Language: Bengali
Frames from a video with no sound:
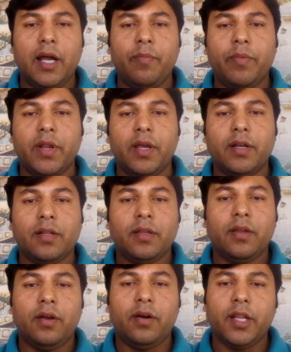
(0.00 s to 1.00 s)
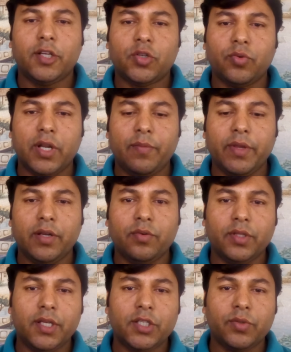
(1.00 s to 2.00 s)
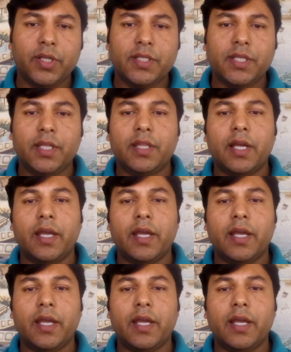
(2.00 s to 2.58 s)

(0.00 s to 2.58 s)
আপনার অনেক সুনামের কথা শুনেছি